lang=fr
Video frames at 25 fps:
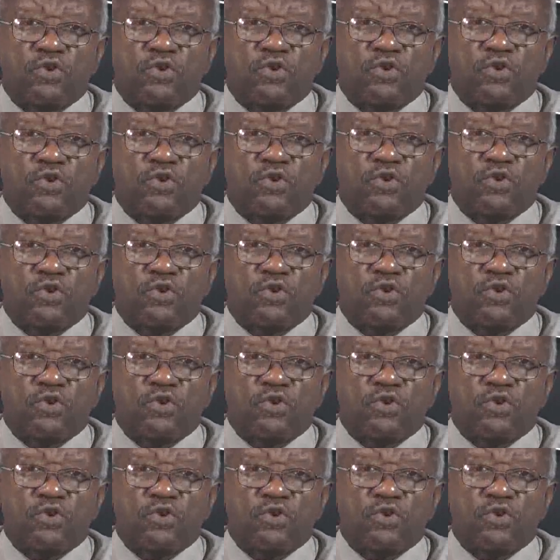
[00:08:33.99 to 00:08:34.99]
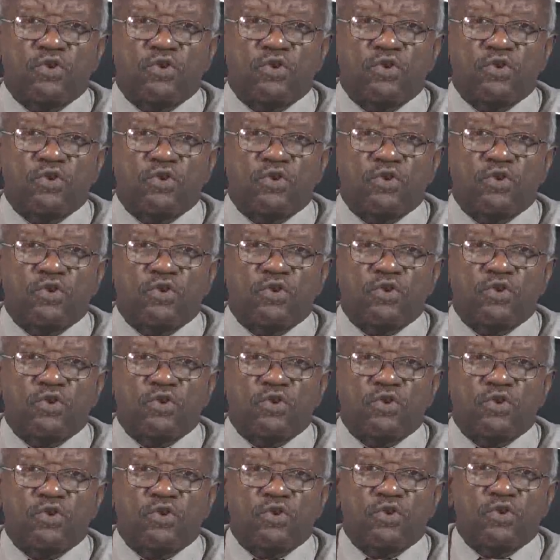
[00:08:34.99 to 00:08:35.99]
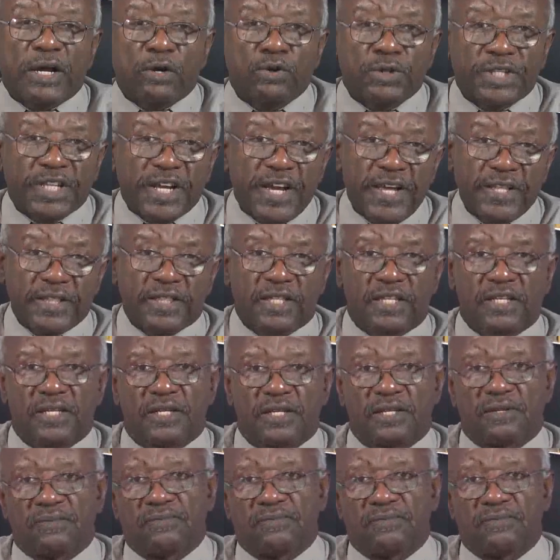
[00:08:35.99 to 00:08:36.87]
pays volontairement ou sous la contrainte